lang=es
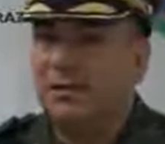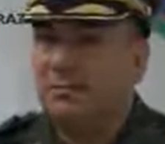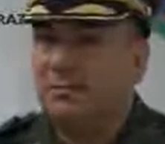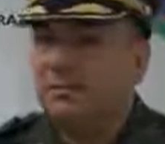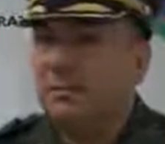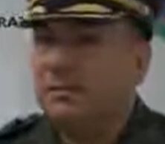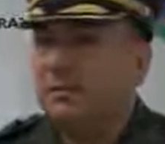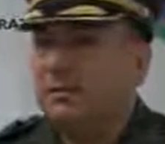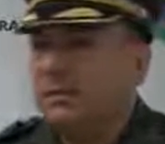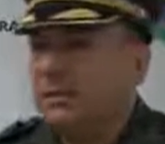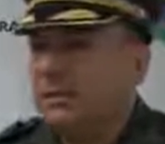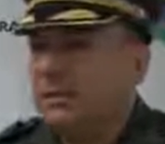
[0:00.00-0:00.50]

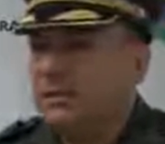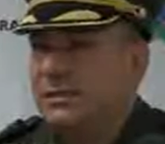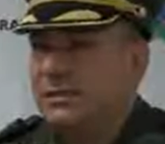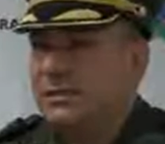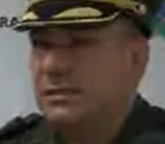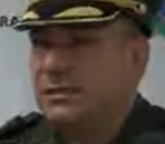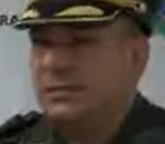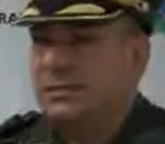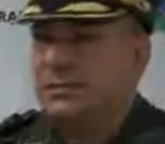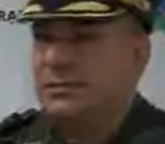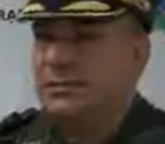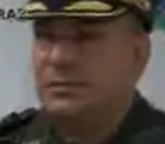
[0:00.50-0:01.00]
pero es
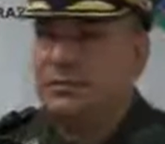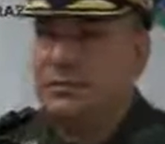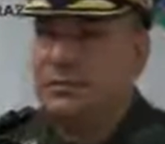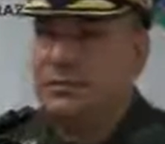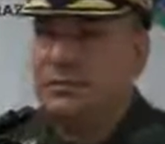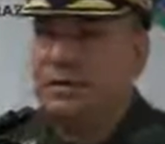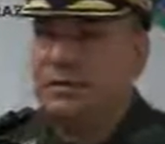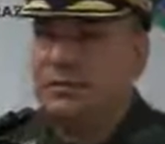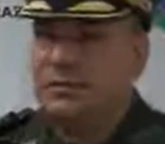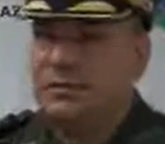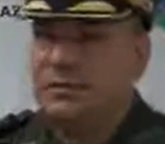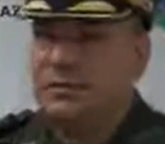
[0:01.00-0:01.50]
necesario
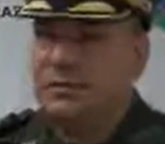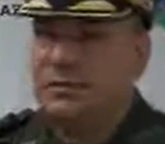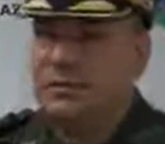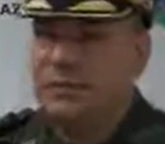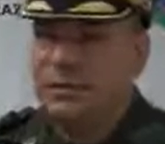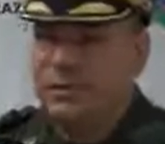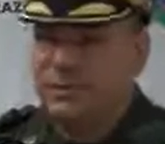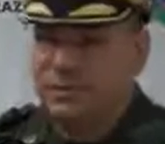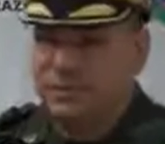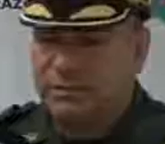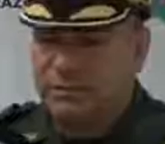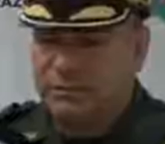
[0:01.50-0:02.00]
considerar todo
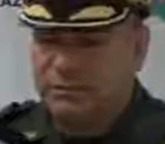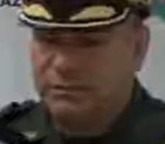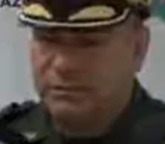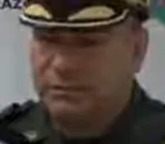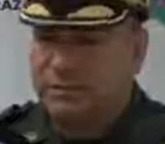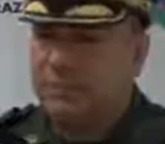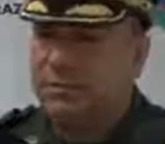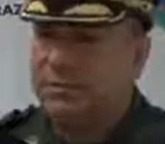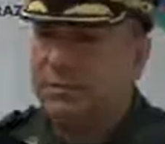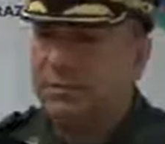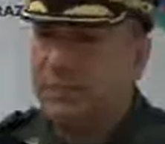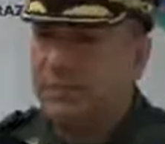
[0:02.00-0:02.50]
para así
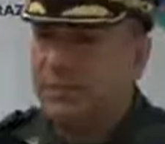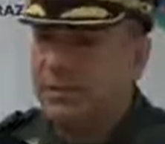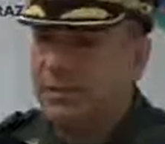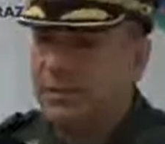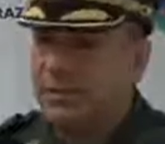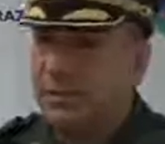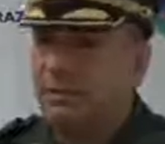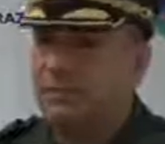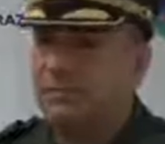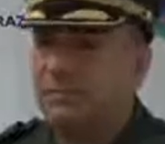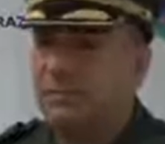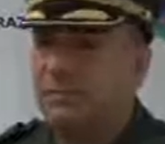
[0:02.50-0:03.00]
pues, poder
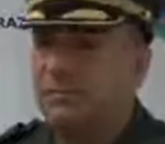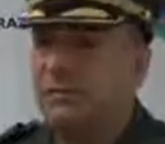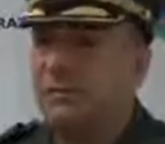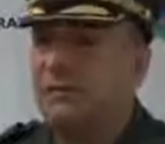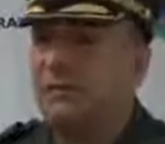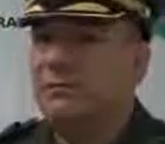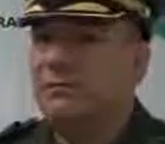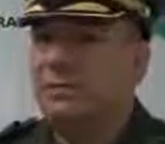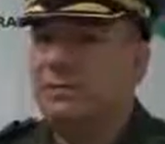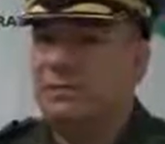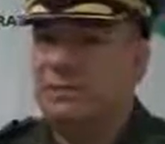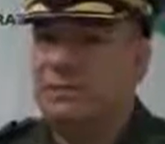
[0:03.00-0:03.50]
encauzar bien
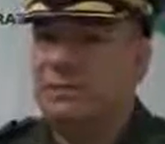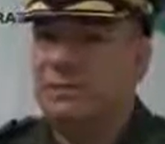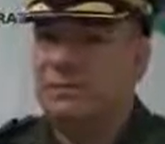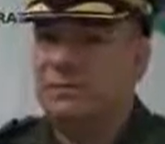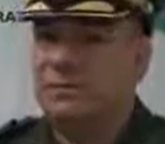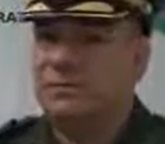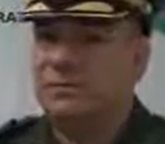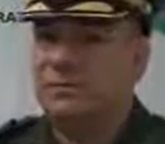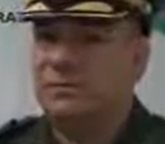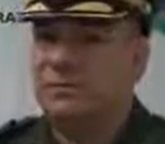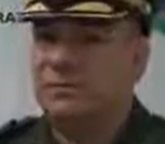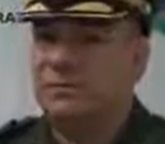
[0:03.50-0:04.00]
la
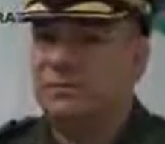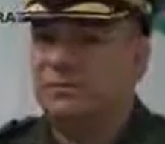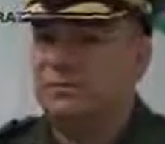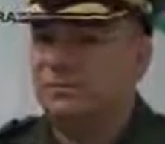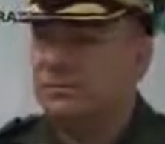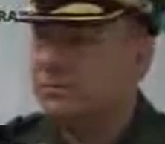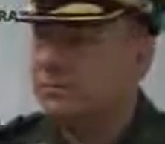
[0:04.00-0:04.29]
investigación.